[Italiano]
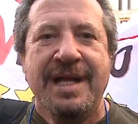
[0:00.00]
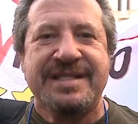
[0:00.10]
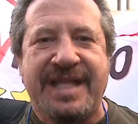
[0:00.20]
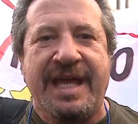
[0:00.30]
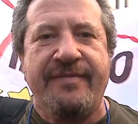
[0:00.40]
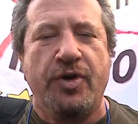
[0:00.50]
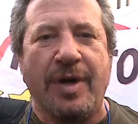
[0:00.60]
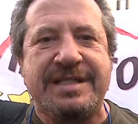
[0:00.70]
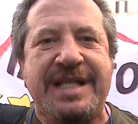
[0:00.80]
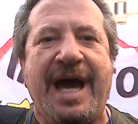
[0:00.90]
Devono
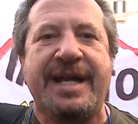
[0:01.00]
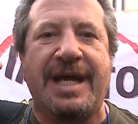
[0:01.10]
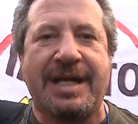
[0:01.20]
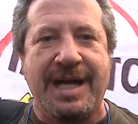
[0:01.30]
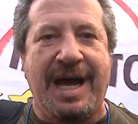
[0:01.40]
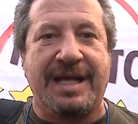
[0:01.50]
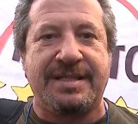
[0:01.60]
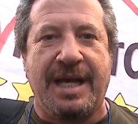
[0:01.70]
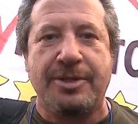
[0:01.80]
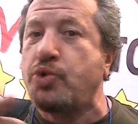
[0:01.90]
andare a
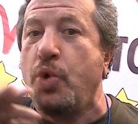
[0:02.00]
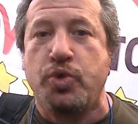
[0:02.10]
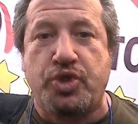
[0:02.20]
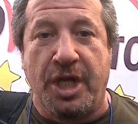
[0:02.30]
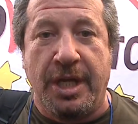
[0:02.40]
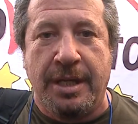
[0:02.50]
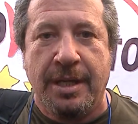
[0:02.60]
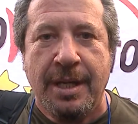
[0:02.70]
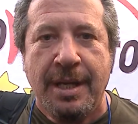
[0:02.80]
casa tutti